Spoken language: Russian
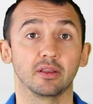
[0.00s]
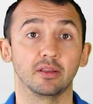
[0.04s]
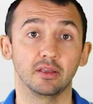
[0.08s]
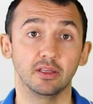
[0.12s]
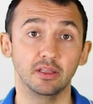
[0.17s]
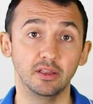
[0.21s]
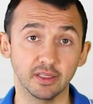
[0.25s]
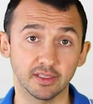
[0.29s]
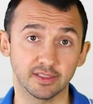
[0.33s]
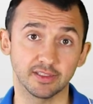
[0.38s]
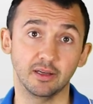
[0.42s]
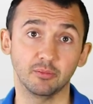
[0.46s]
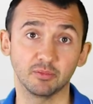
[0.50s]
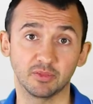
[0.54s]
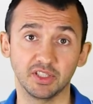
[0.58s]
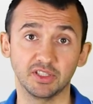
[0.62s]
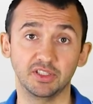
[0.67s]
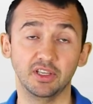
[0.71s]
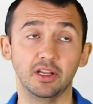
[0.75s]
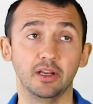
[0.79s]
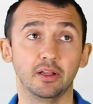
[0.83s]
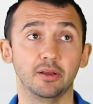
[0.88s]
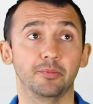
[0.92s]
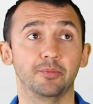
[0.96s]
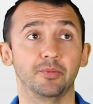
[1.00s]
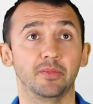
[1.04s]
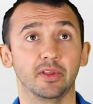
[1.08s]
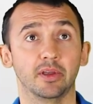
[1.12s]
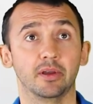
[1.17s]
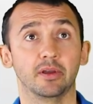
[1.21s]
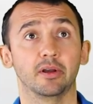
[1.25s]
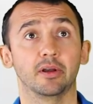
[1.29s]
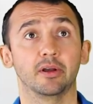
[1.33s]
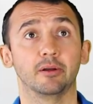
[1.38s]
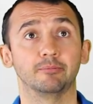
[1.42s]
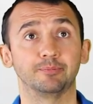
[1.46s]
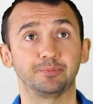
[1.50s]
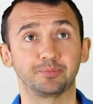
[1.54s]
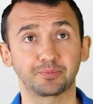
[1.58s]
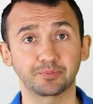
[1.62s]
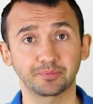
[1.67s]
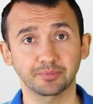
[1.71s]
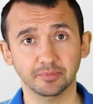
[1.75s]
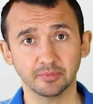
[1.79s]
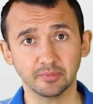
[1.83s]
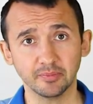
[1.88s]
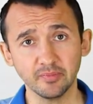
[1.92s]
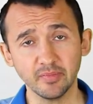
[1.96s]
И на самом-то деле, э,
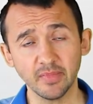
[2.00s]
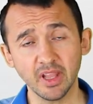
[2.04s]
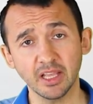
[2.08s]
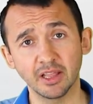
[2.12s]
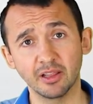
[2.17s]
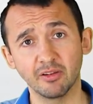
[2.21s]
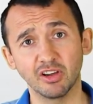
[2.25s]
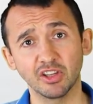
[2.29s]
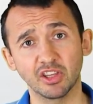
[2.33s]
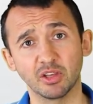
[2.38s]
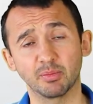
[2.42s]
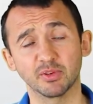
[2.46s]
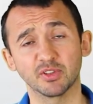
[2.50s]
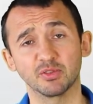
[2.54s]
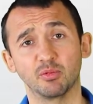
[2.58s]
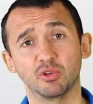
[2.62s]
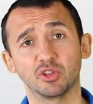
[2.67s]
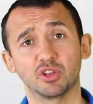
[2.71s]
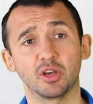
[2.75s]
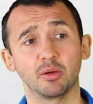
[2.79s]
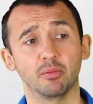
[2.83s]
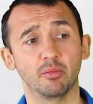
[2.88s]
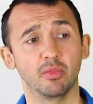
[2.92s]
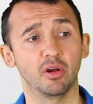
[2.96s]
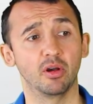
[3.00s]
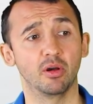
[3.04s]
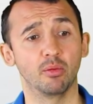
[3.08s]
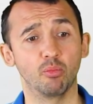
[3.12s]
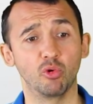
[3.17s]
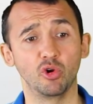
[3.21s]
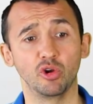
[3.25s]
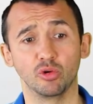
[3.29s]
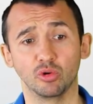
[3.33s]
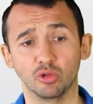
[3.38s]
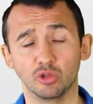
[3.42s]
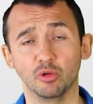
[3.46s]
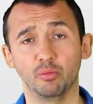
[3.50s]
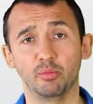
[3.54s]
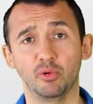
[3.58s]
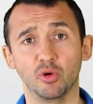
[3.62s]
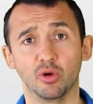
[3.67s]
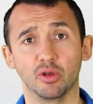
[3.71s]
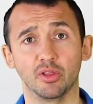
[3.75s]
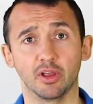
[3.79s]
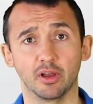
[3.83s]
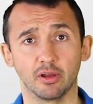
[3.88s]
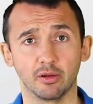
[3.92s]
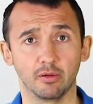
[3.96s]
давайте посмотрим э, более
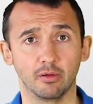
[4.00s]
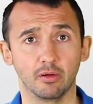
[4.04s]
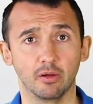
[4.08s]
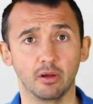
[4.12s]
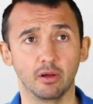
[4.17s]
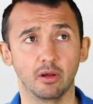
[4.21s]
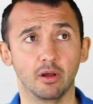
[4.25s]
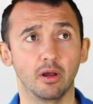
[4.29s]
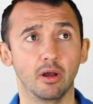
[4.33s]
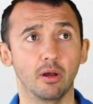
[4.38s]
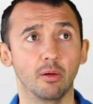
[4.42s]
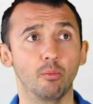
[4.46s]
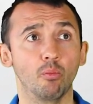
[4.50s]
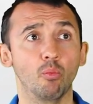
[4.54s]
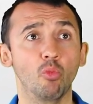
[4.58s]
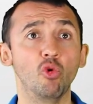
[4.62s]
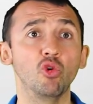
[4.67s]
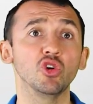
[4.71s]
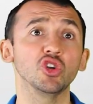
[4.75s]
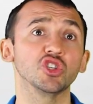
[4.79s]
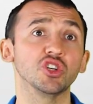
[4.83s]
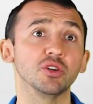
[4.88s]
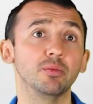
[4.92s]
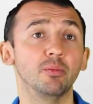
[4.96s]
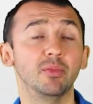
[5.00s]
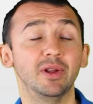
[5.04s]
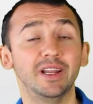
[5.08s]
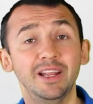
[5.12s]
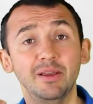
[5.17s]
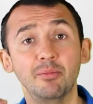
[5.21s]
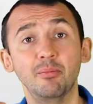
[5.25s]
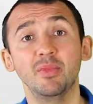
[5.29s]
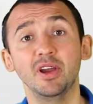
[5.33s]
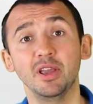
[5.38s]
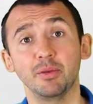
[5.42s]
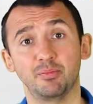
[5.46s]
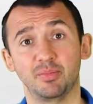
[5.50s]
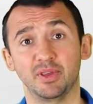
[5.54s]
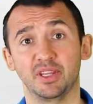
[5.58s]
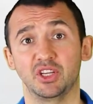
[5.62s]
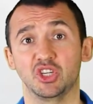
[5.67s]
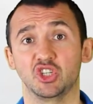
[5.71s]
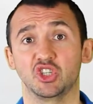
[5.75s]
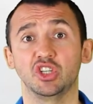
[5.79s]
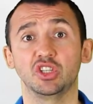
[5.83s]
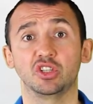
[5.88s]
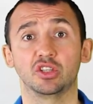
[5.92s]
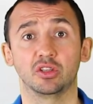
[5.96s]
углубленно. Э, можем ли мы
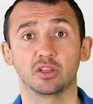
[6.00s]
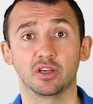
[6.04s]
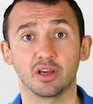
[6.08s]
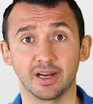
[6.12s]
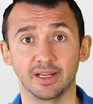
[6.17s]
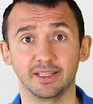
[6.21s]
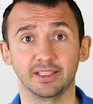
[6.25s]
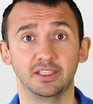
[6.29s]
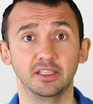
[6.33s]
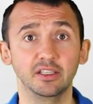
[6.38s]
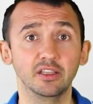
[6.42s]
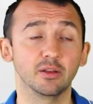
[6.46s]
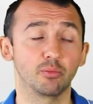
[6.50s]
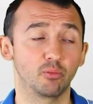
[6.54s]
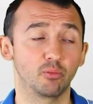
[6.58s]
пережить карантин,